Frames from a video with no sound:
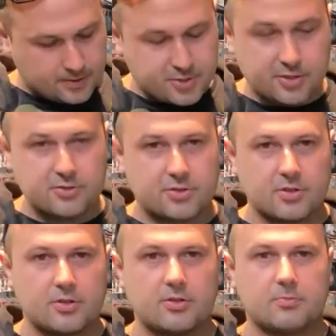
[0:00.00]

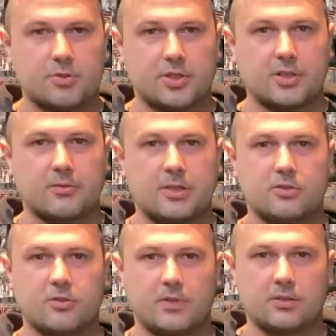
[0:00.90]
Czajniczki posiadają
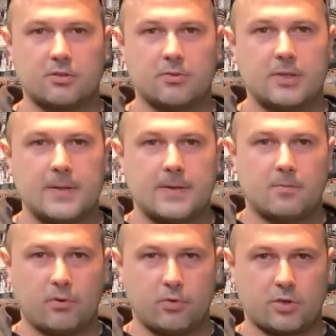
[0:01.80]
anodowaną
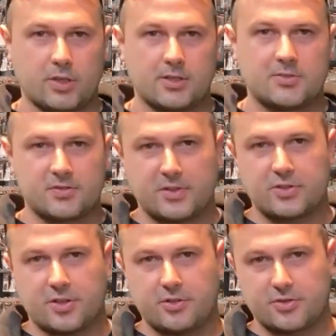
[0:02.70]
powłokę, co
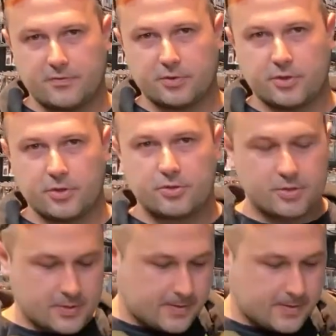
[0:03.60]
zwiększa ich żywotność.